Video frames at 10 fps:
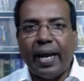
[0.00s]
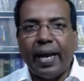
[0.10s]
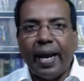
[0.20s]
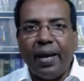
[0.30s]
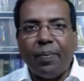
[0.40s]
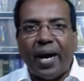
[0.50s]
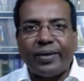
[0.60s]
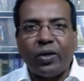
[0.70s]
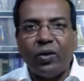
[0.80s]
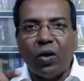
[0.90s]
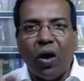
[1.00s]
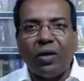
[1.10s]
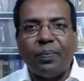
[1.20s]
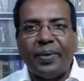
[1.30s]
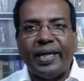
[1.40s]
এই বাটন লং
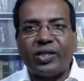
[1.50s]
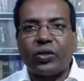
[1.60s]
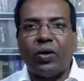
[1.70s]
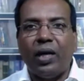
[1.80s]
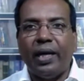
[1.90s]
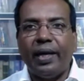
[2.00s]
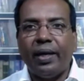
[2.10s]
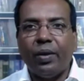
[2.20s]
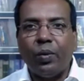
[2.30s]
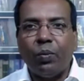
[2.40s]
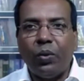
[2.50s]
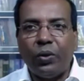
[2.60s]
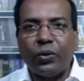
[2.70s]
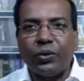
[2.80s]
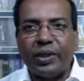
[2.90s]
প্রেস করলে
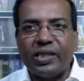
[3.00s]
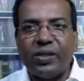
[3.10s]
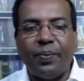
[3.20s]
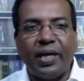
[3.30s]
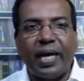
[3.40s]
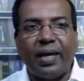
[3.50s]
ব্লুটুথ স্পিকার